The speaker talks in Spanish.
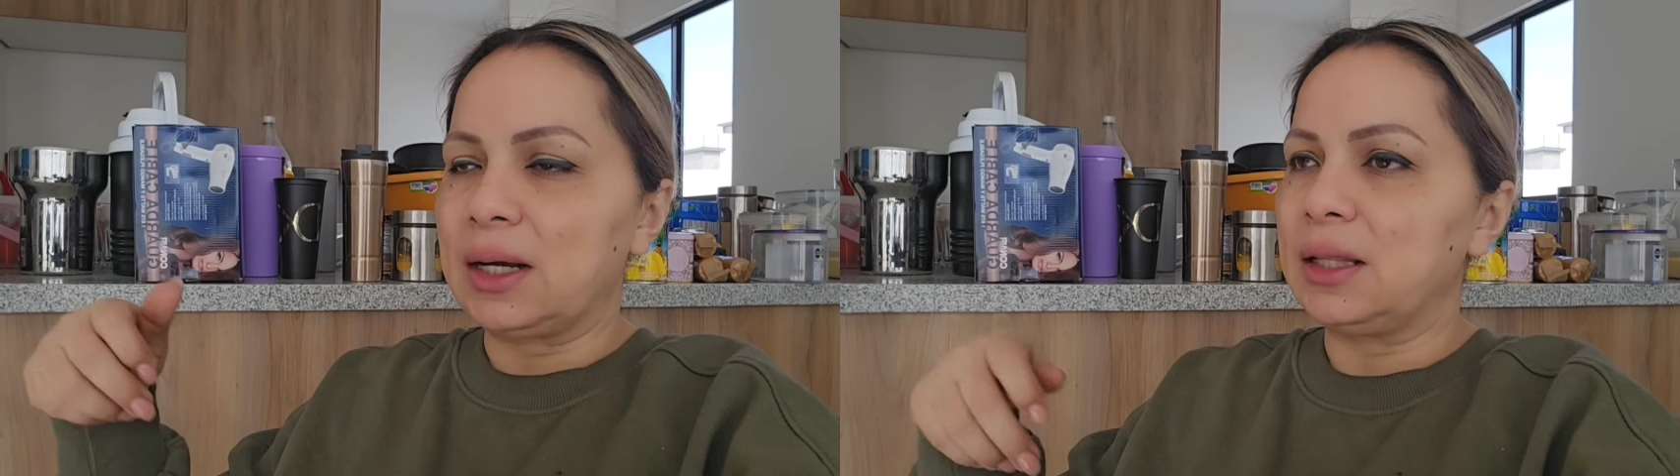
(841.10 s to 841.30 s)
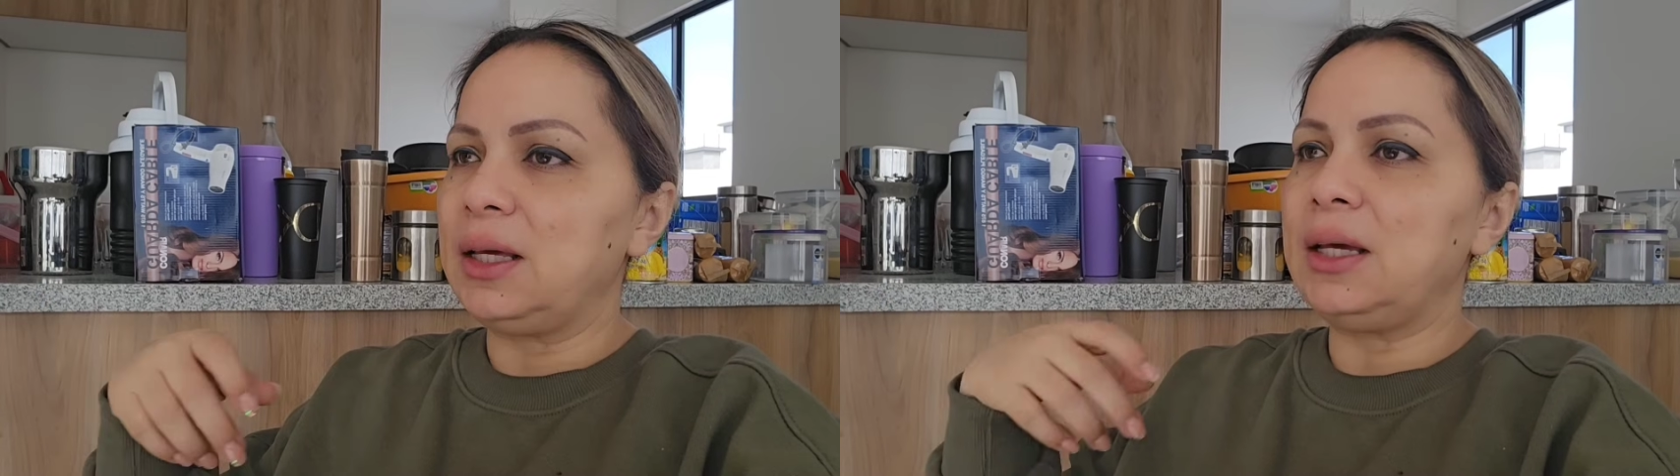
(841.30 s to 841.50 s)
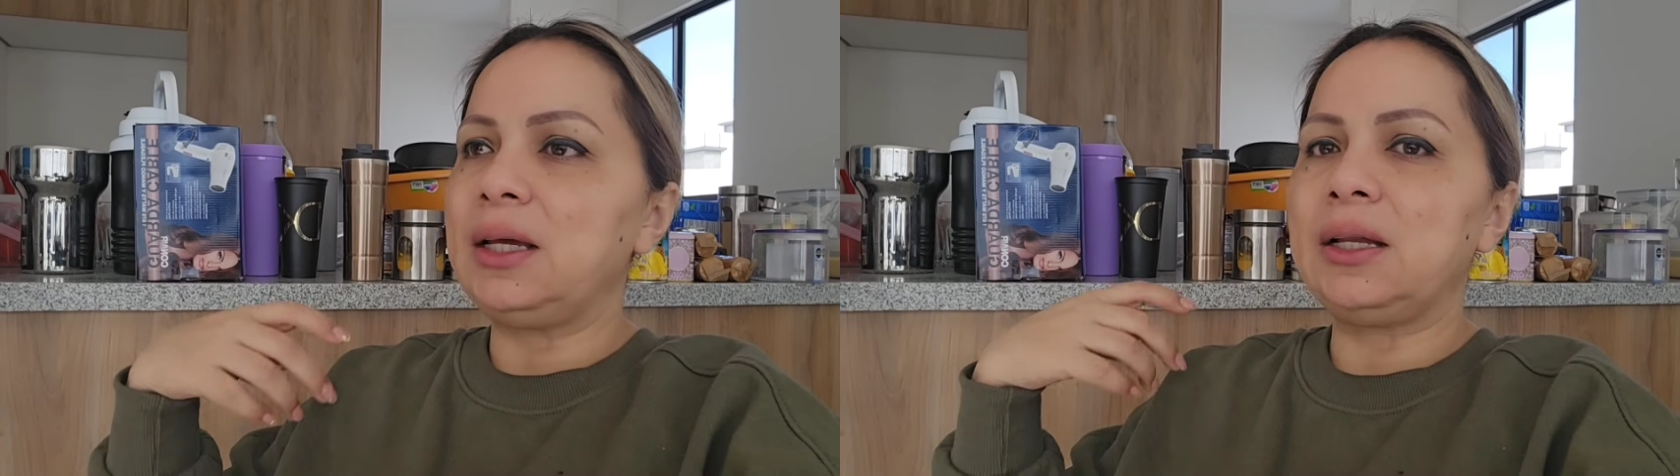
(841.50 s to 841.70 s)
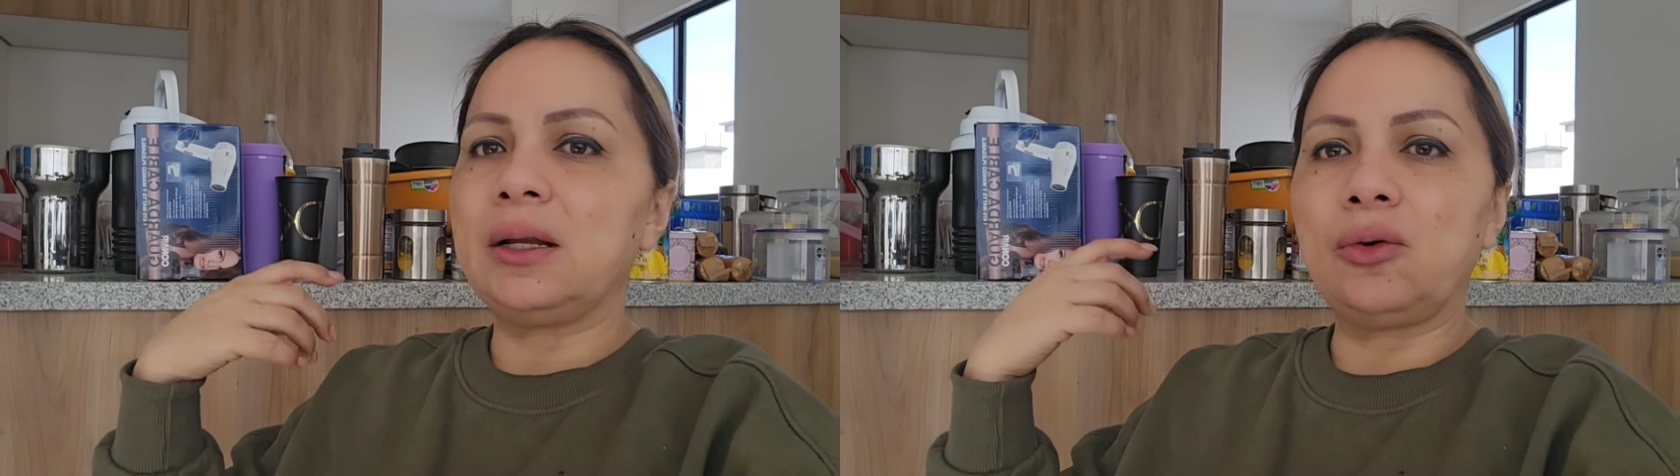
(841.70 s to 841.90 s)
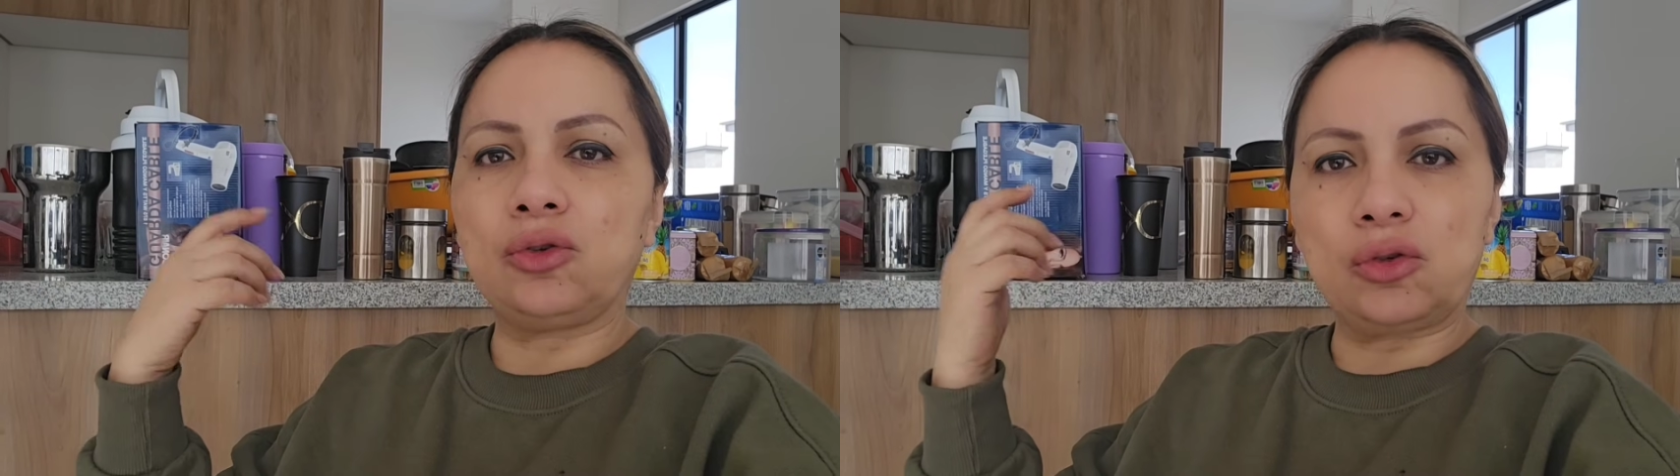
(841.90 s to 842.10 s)

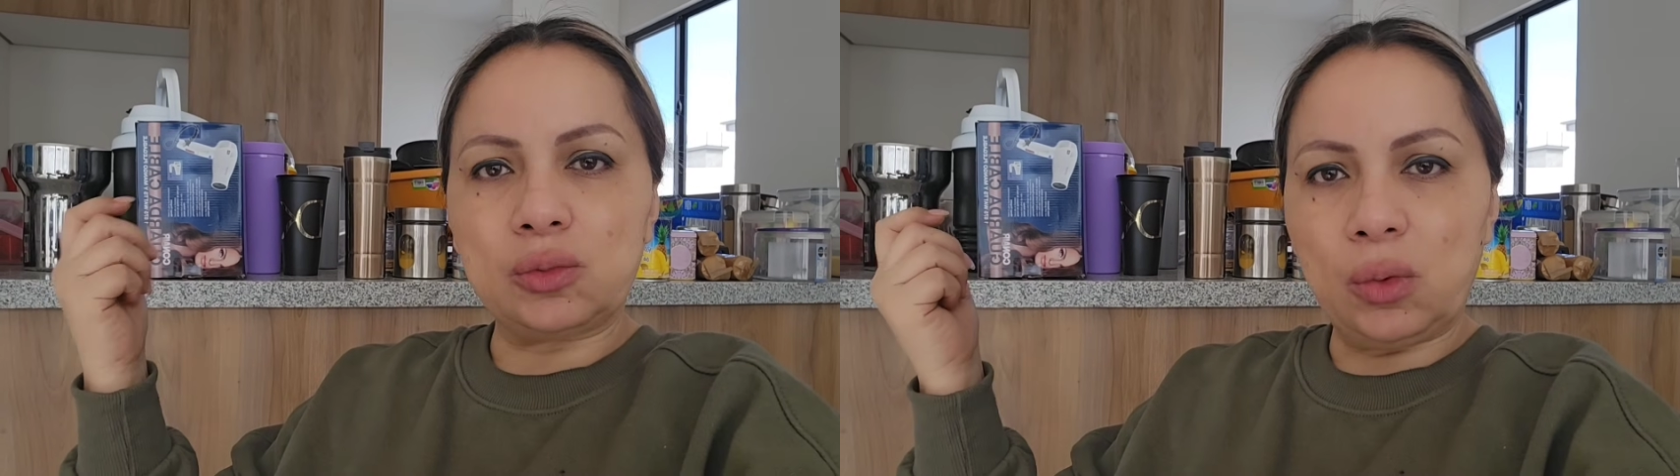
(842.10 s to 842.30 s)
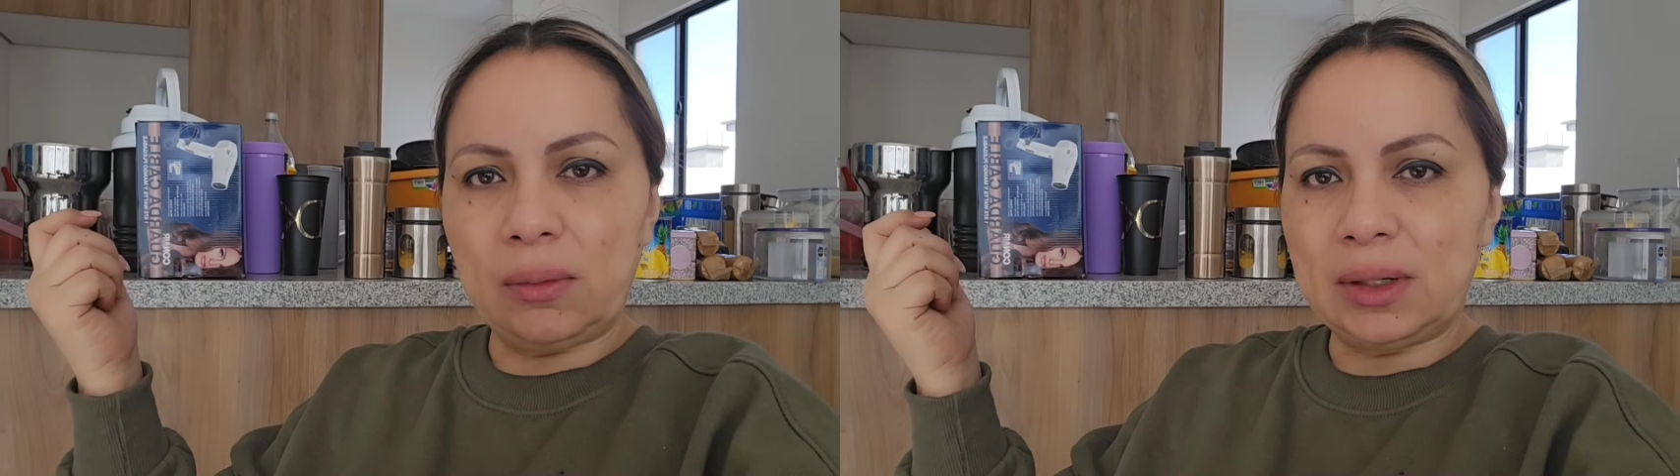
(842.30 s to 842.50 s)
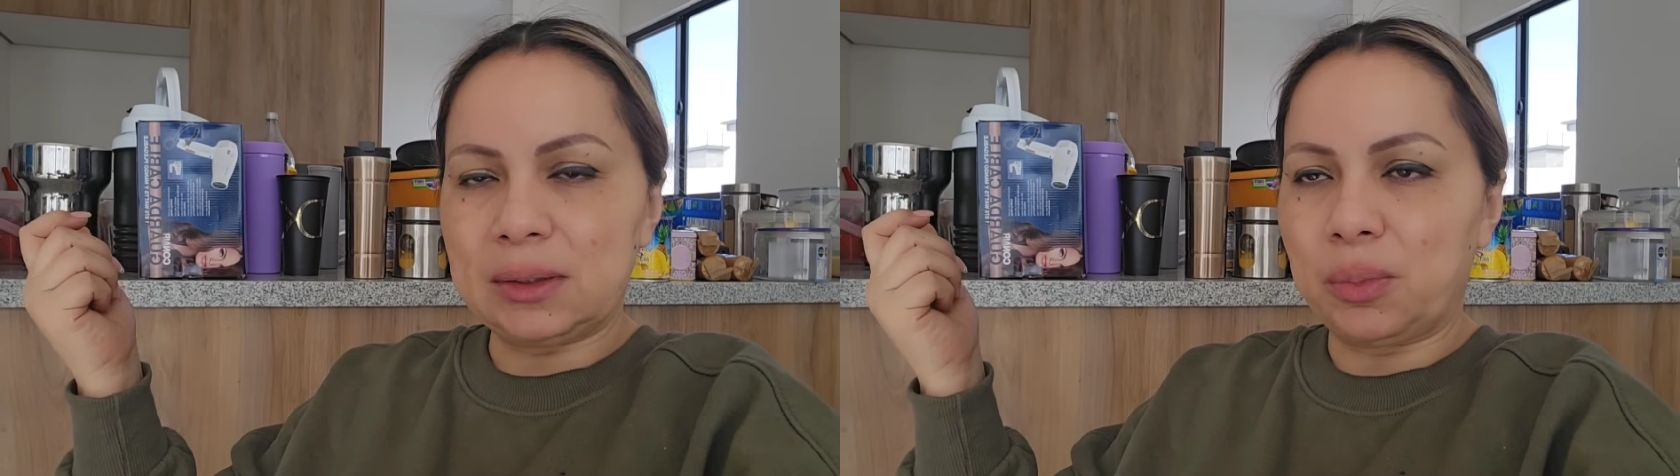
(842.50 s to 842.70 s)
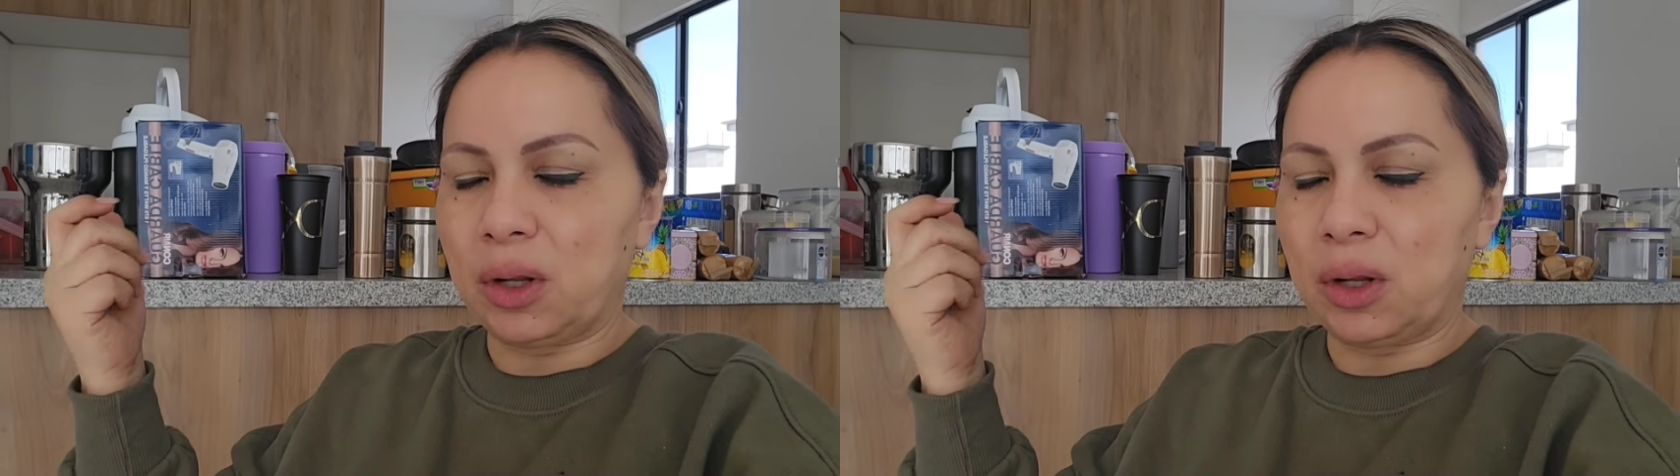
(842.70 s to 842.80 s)
jardín, otros muebles,